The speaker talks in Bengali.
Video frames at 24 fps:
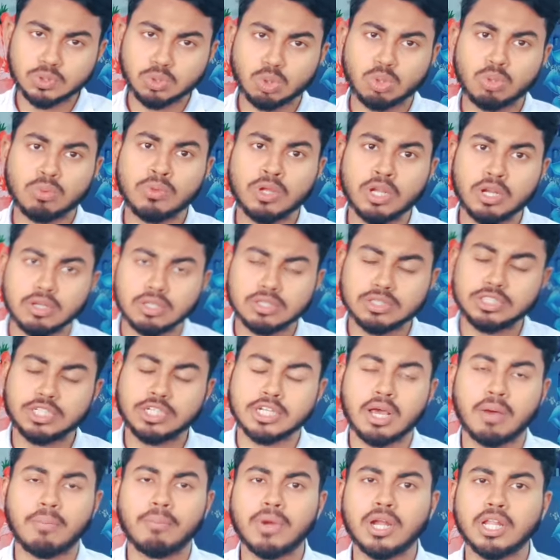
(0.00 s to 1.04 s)
শোরুমের
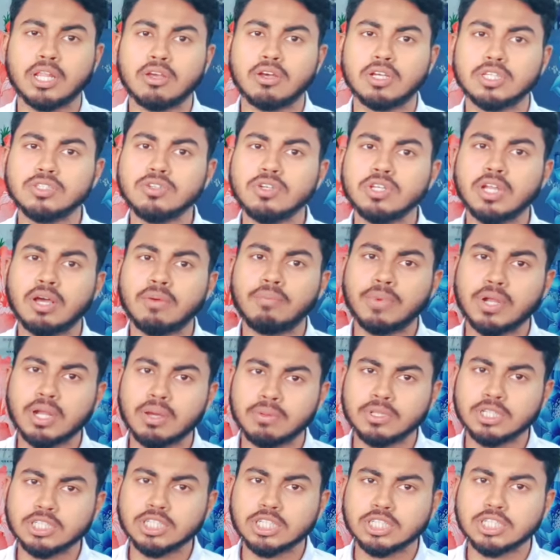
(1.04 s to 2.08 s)
যে নাম্বার দেওয়া আছে এই
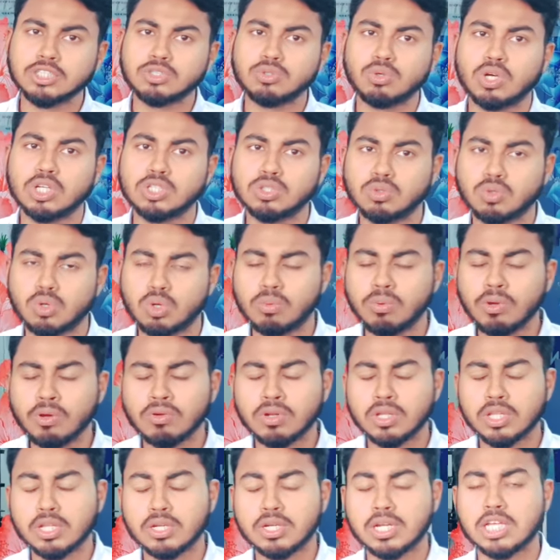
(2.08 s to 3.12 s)
নাম্বার আমাদের সাথে যোগাযোগ করবে
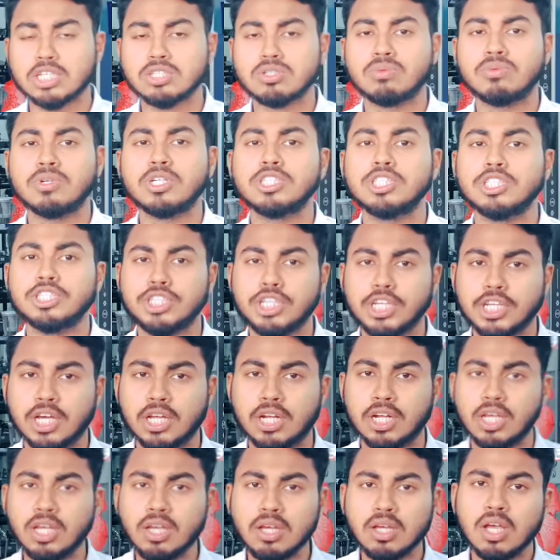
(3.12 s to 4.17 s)
ওনাদের কাস্টমার যে
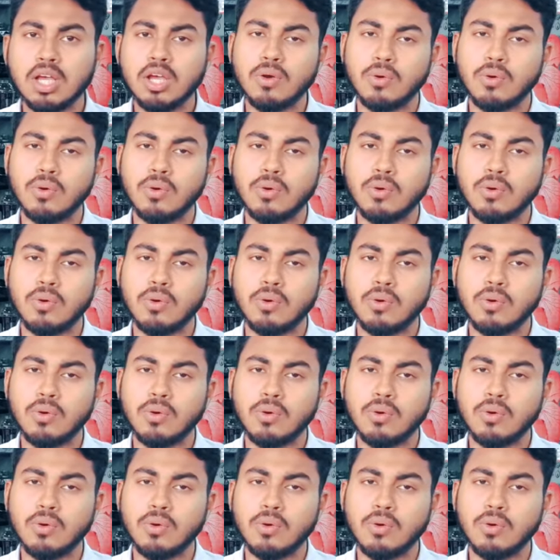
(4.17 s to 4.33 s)
ঠিকানা